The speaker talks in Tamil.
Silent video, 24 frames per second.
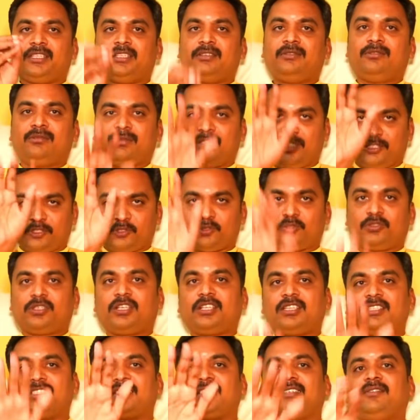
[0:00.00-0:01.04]
இருபது வருட சுக்கர
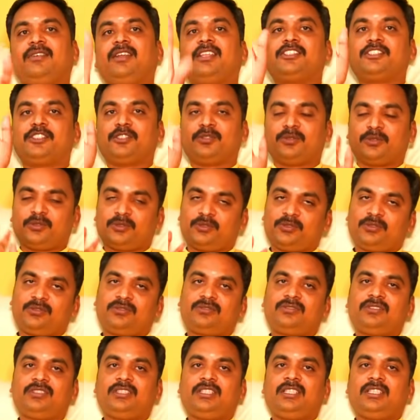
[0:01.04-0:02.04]
திசை வளர்ச்சி கொடுத்துரும்